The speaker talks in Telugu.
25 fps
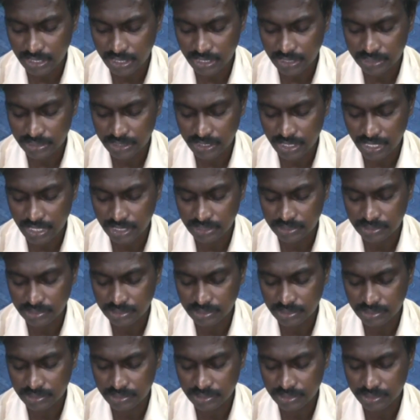అతని
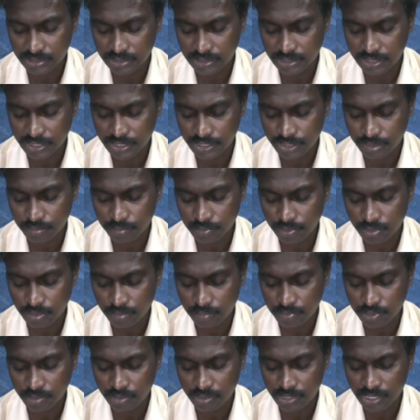ఆస్తి దేశంలో
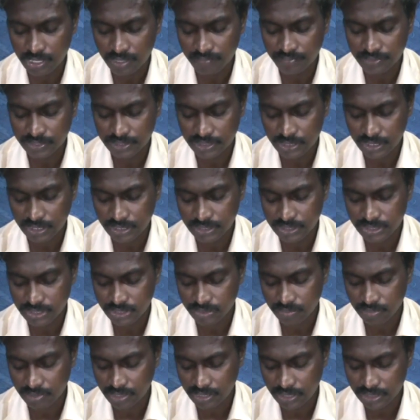బహుగా విస్తరించి
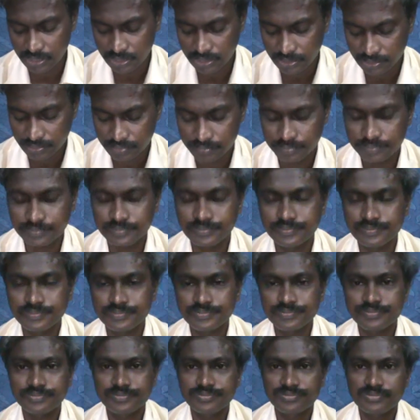ఉన్నది
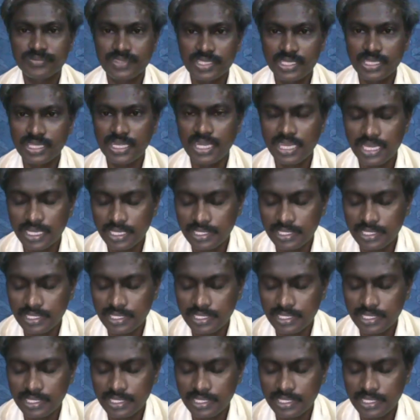ఇక్కడ